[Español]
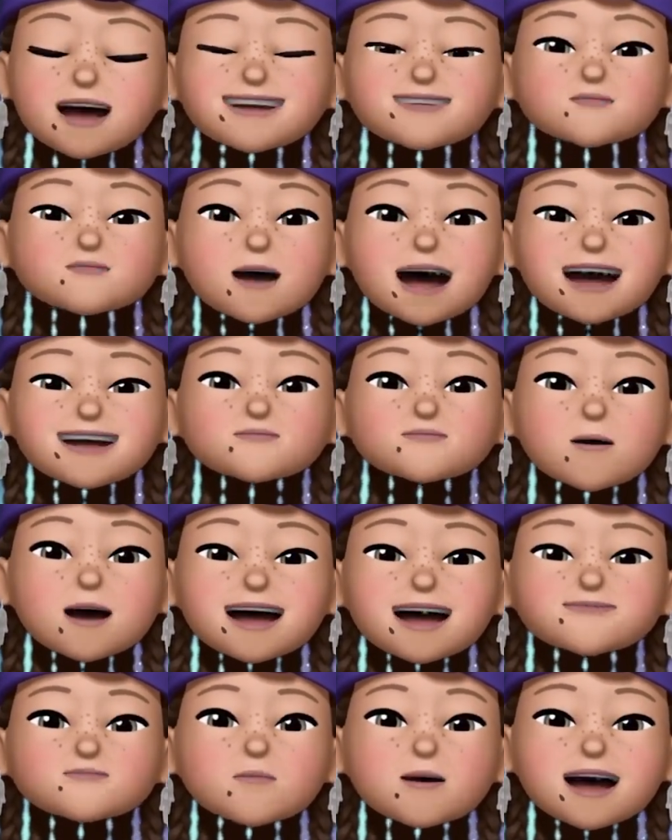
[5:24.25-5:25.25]
porque no
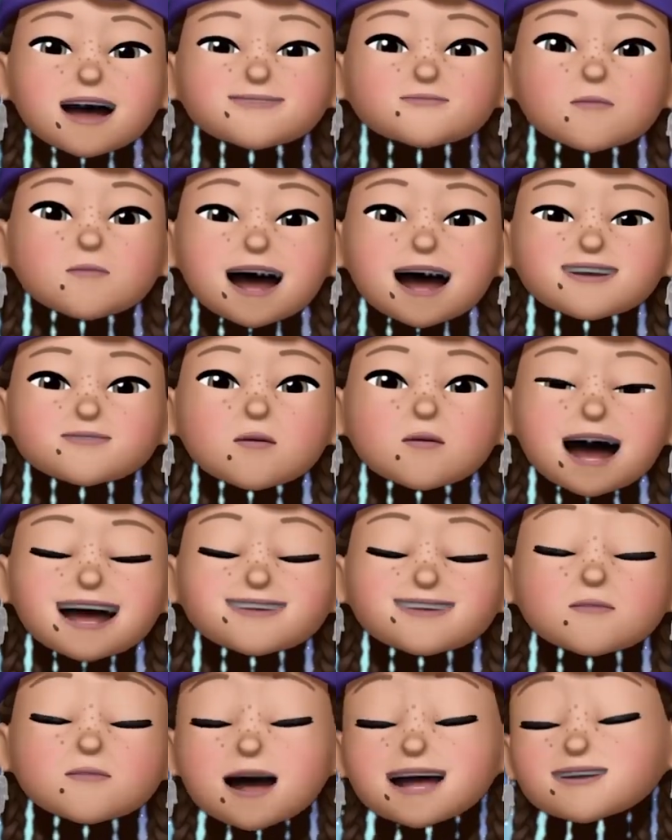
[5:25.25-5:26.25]
querrás perder tu empleo en
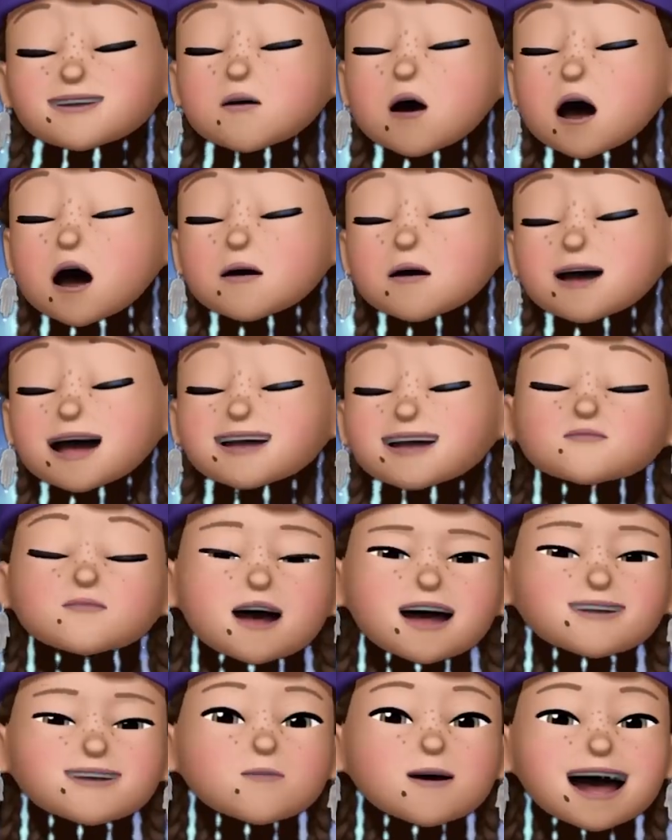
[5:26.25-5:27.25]
este momento,
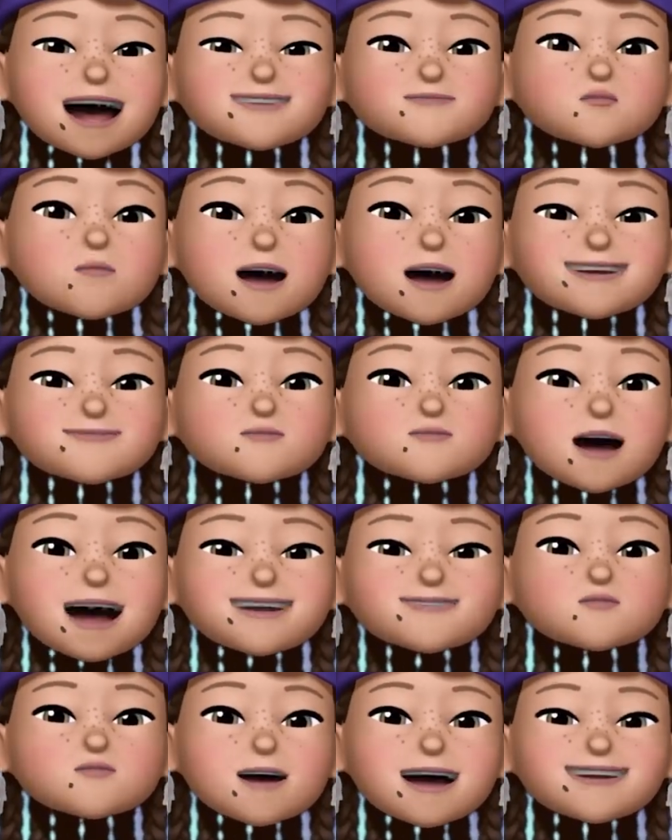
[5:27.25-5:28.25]
es probable que no
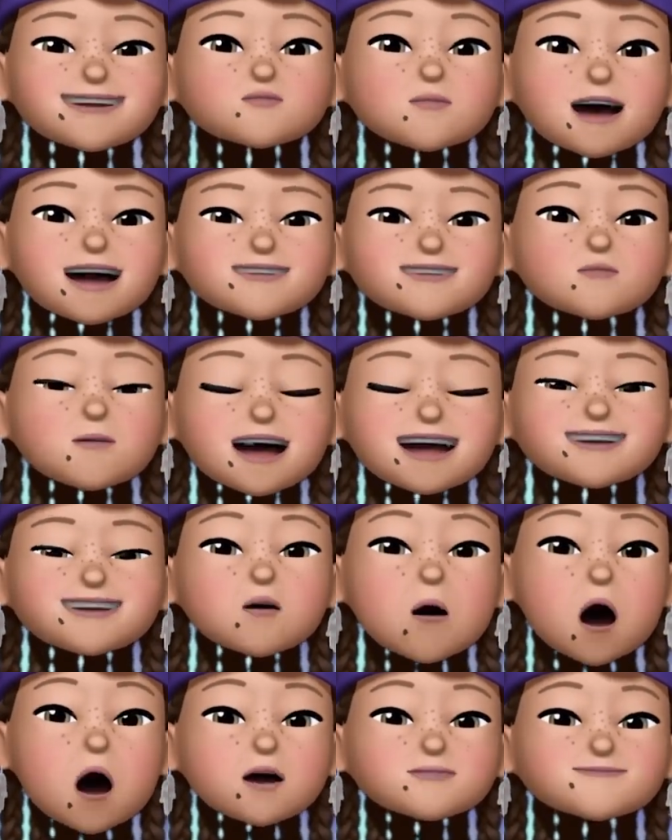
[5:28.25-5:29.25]
estés en la posición de
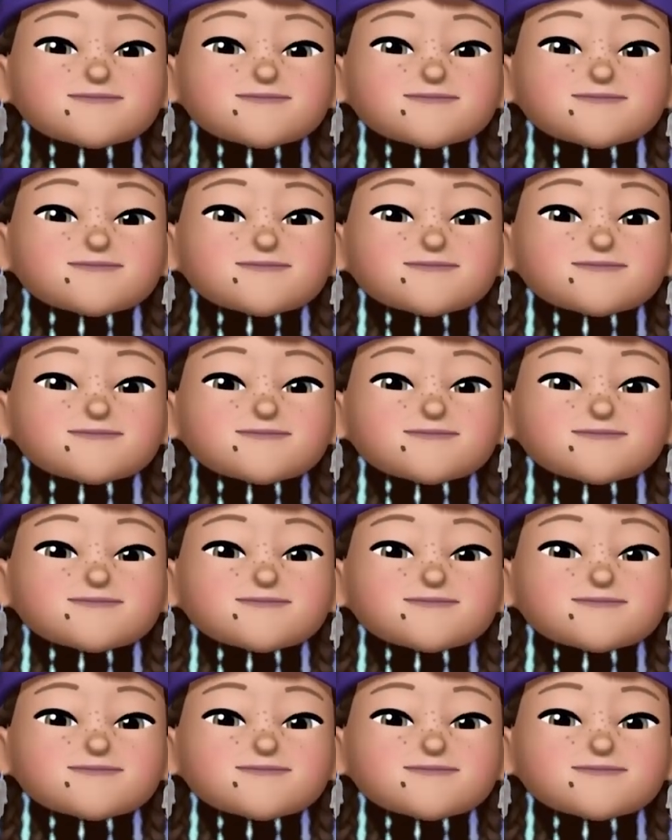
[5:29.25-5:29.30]
ello.